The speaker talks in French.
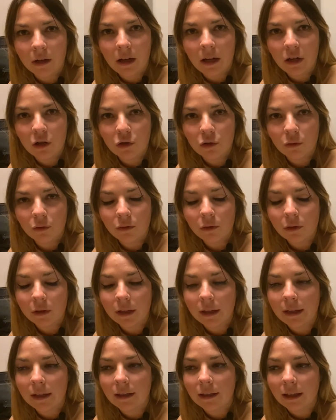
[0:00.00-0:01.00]
Les gens
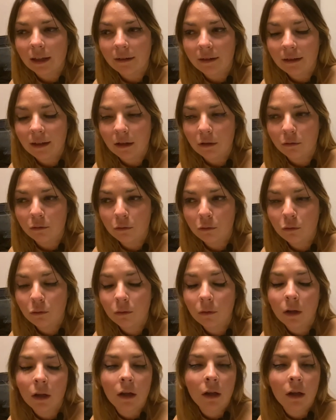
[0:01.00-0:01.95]
qui travaillent avec vous,